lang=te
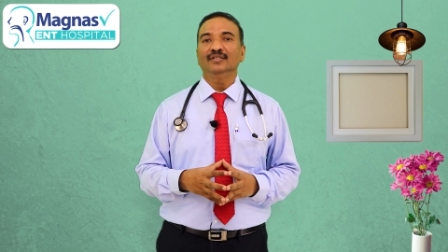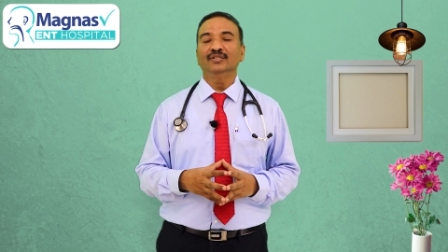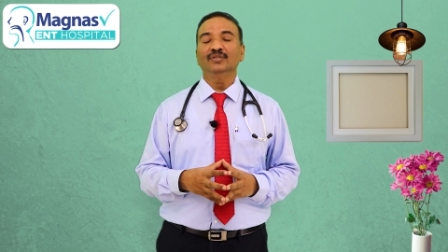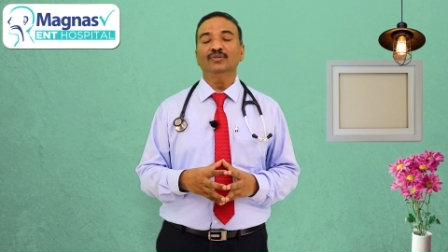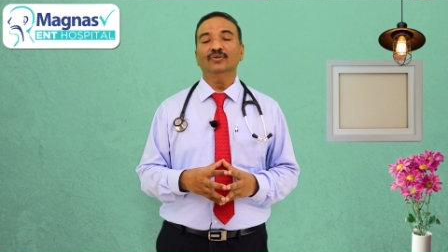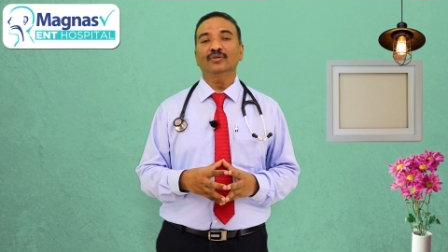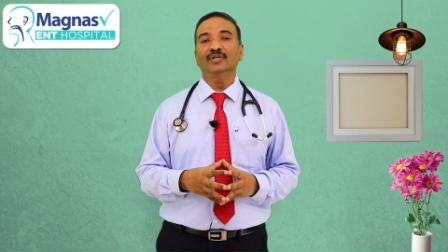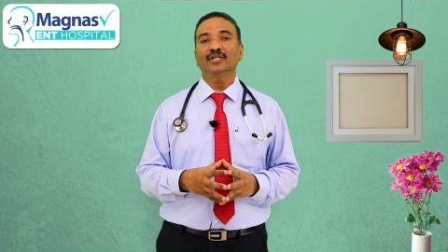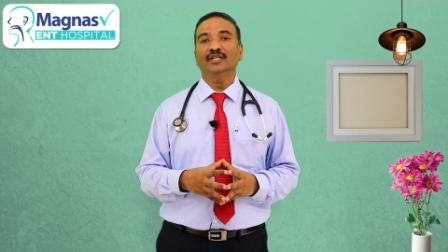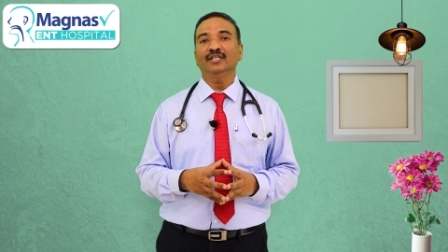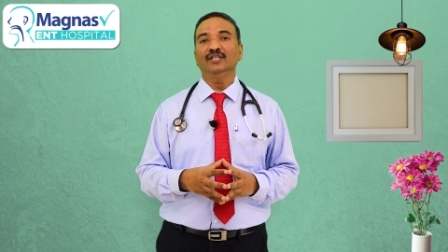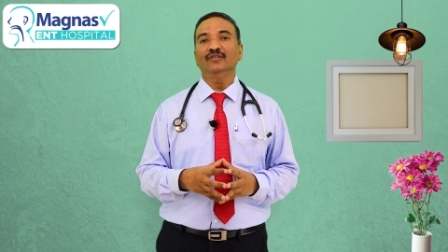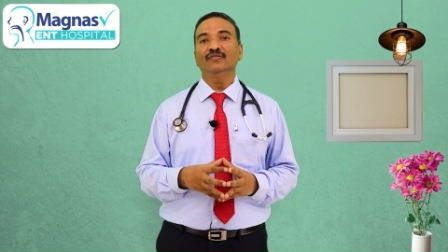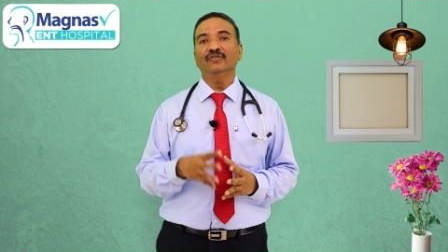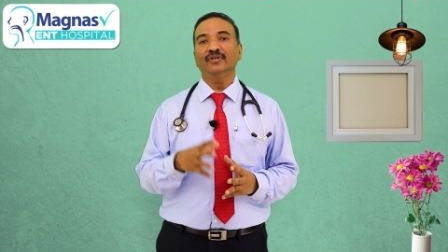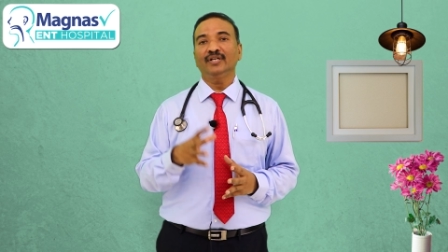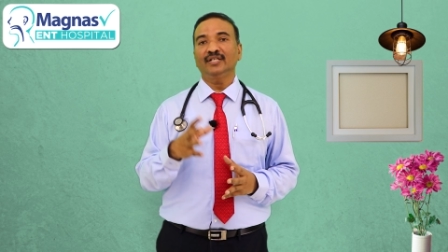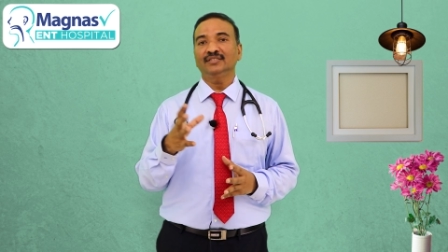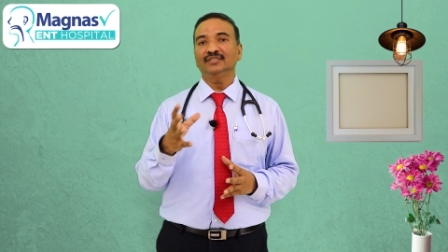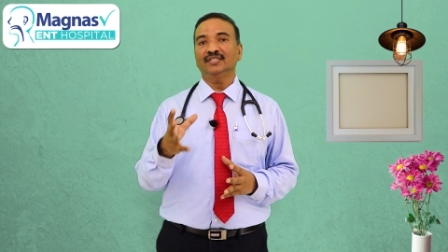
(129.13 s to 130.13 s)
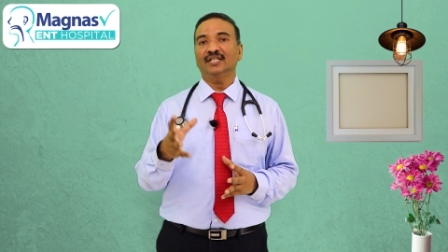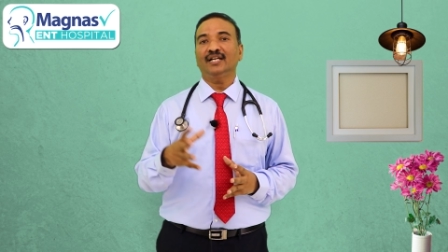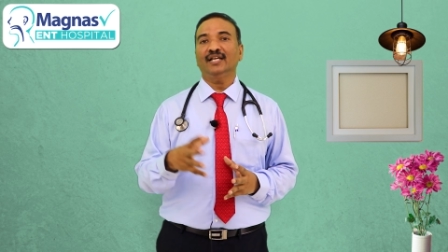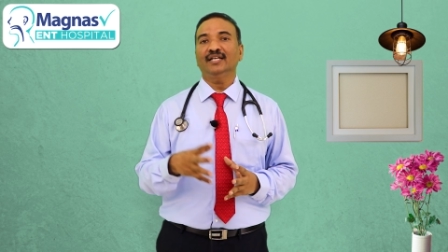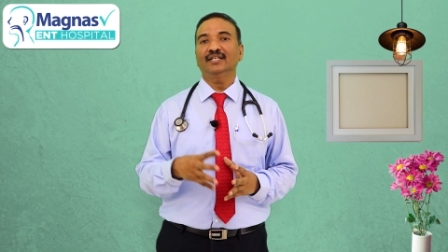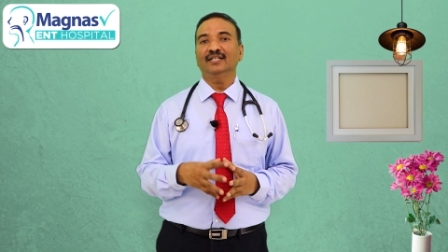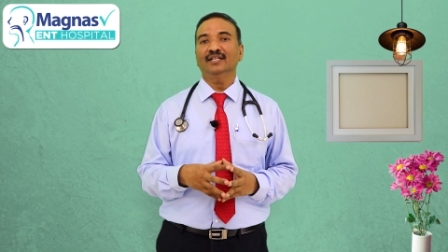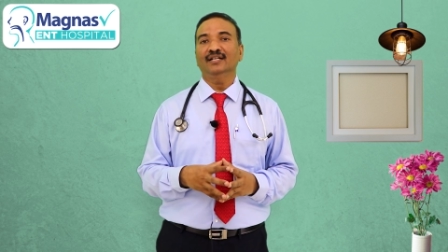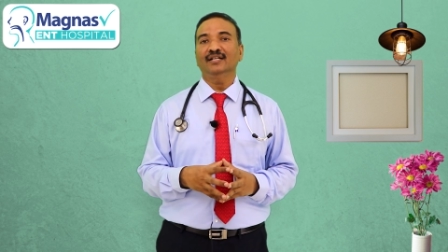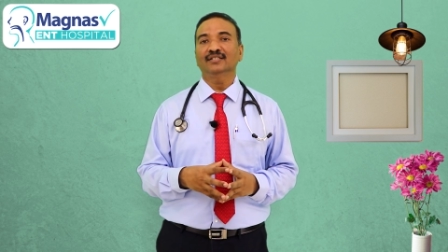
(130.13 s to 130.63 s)
ఇంకొకటి ఇన్ఫ్లుయెంజా
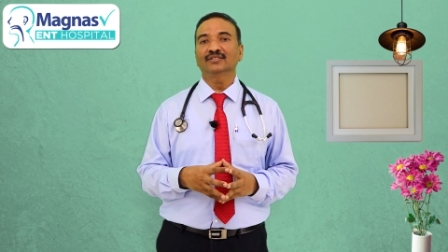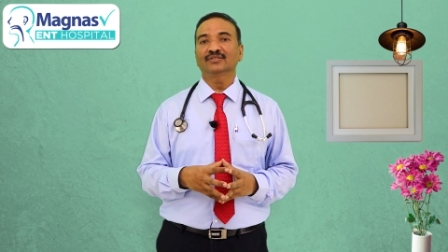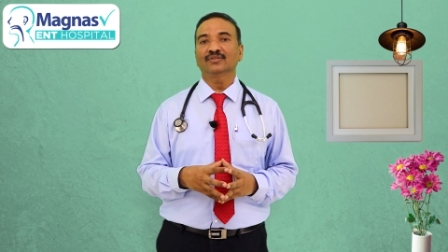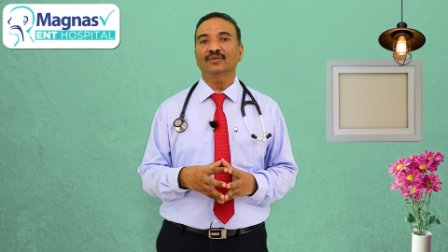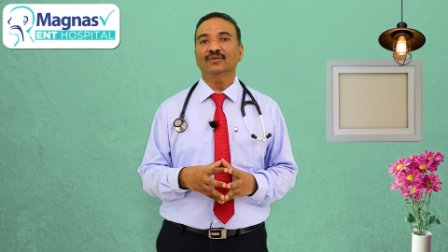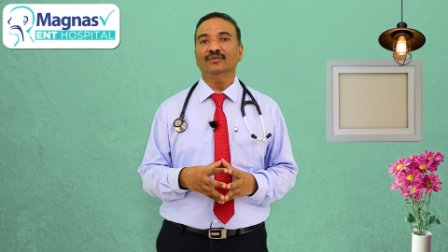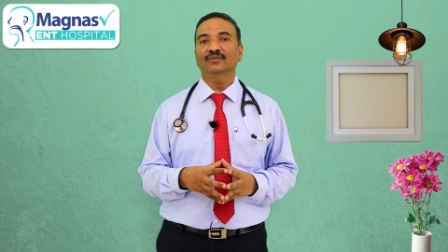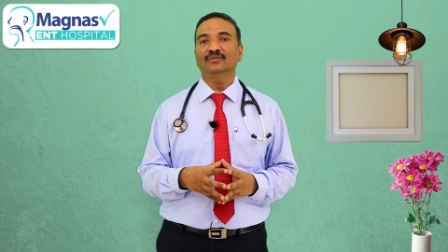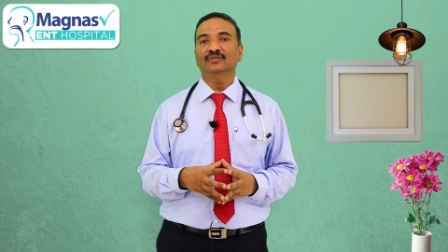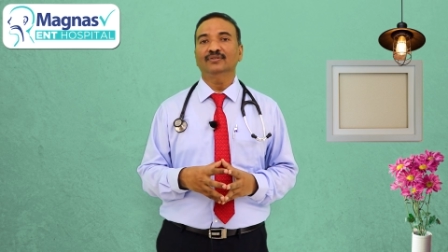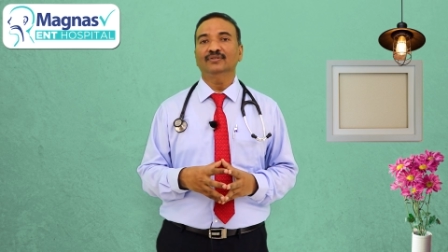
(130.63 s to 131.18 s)
లైక్ ఇల్నెస్లో